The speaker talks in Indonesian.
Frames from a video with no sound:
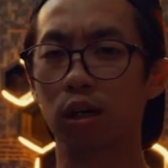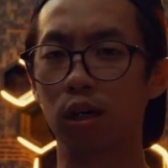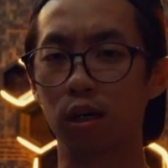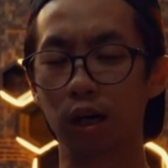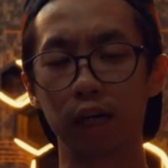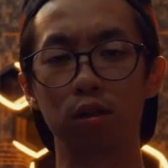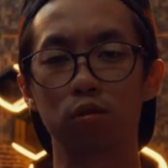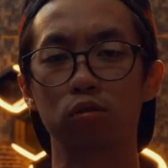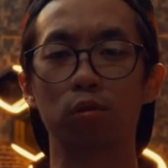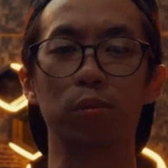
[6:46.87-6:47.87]
uh, link
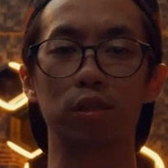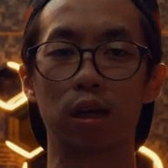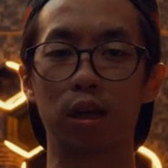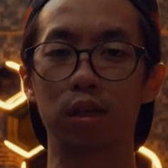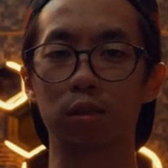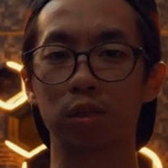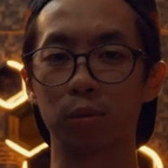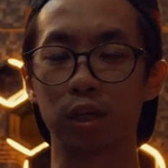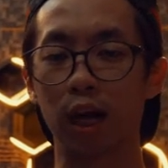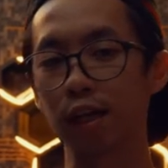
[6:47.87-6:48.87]
untuk bisa
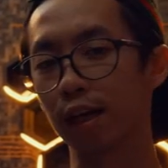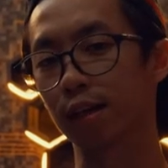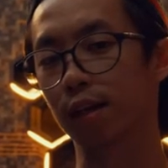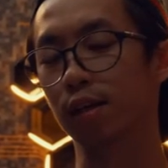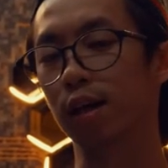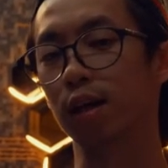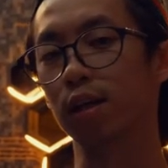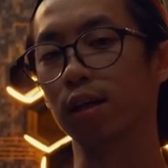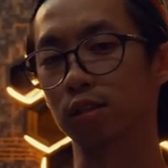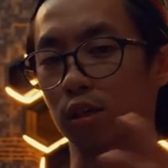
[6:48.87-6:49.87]
teman-teman kalian yang
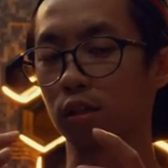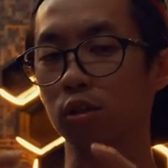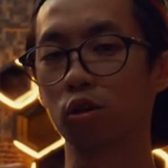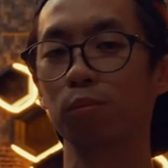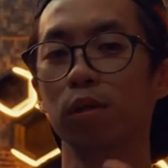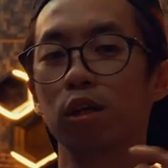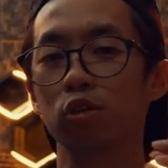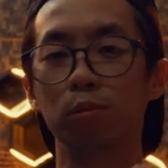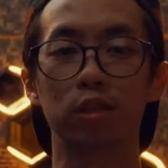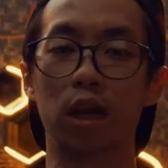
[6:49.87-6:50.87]
dari certain group
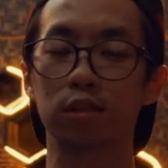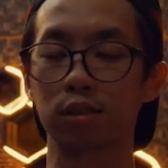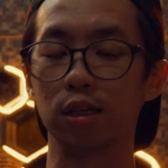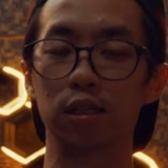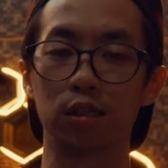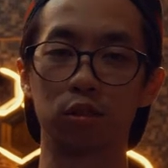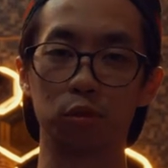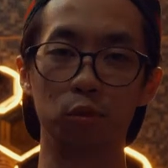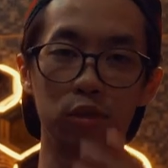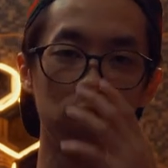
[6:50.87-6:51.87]
itu bisa akses data
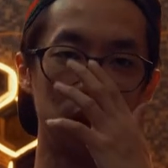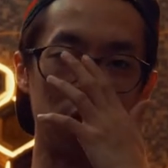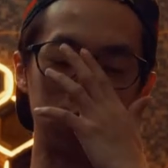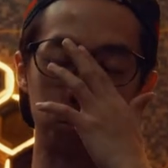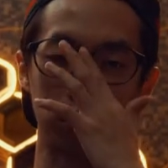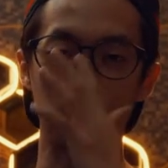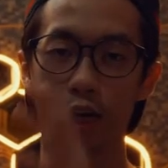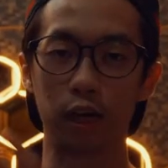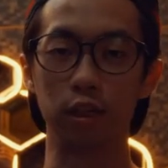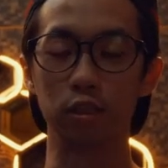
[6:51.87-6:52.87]
tersebut tersebut nggak seperti
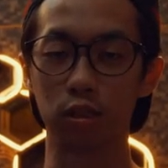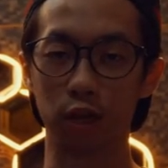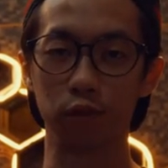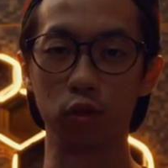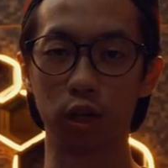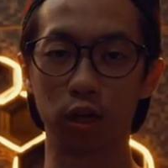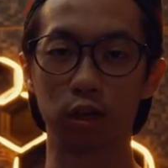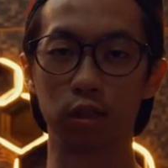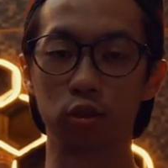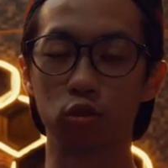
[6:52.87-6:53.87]
kayak digi drive juga yang
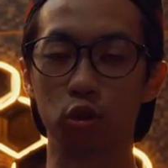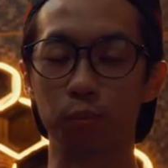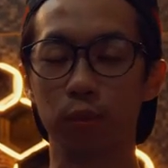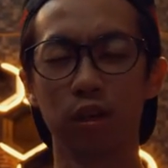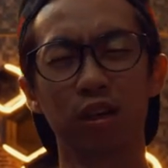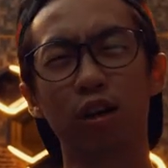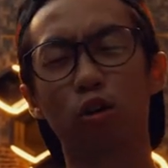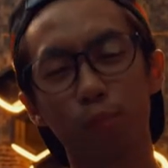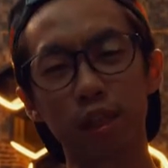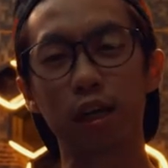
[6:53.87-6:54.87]
yang cukup
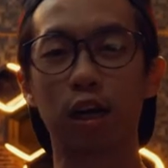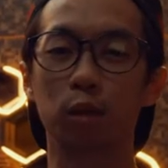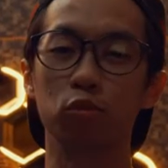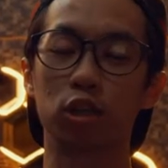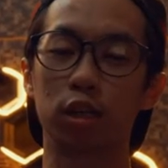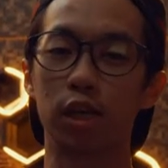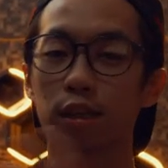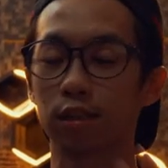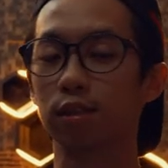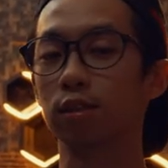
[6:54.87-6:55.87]
rumit ya karena mesti ngasih
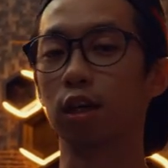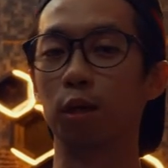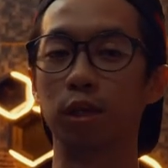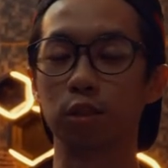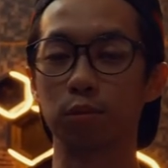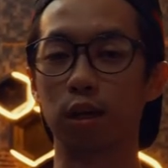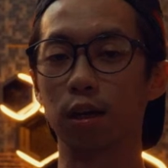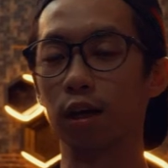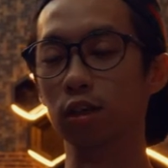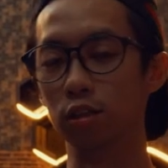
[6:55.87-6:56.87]
akses dan segala macamnya
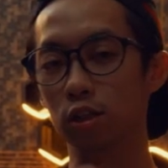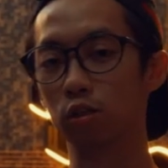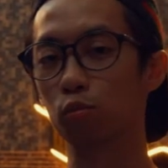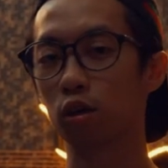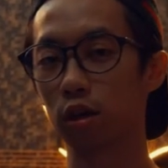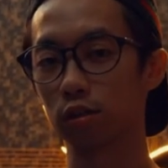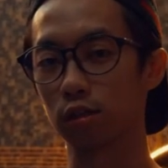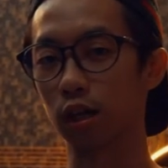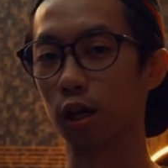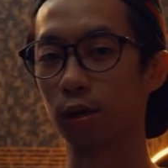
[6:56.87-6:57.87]
nah di sini semua
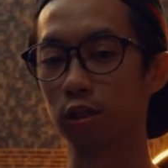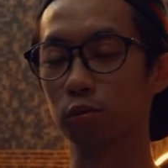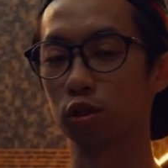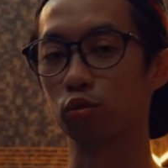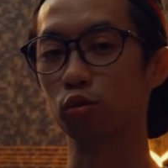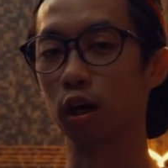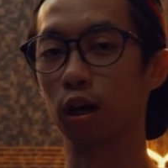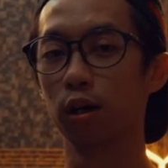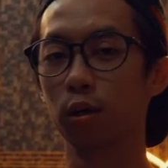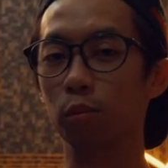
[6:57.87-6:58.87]
segala macamnya
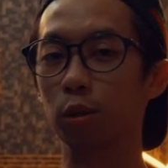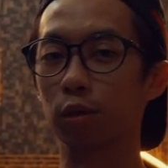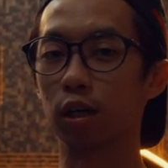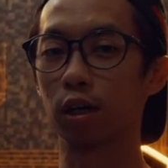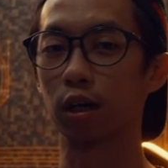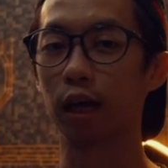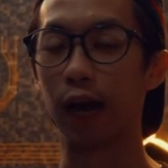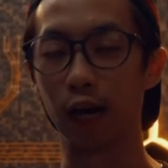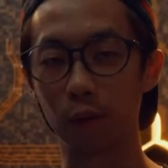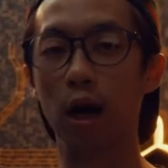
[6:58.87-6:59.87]
sudah bener-bener
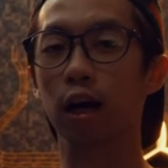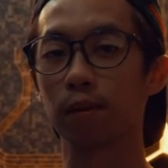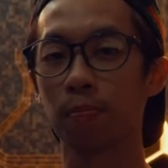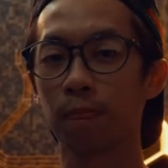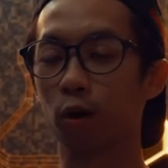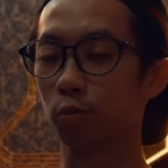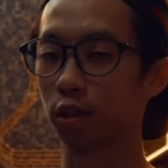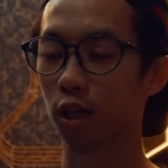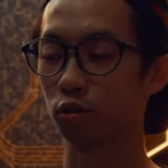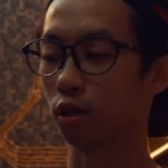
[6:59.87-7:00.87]
enak banget kalau
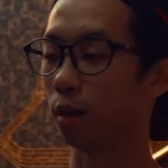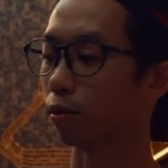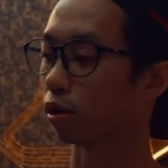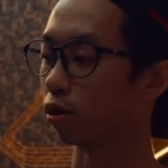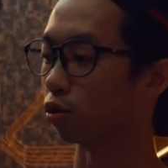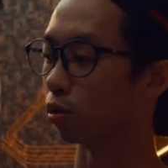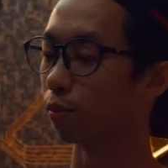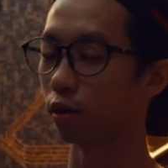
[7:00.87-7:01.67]
misalnya langsung diupload ke YouTube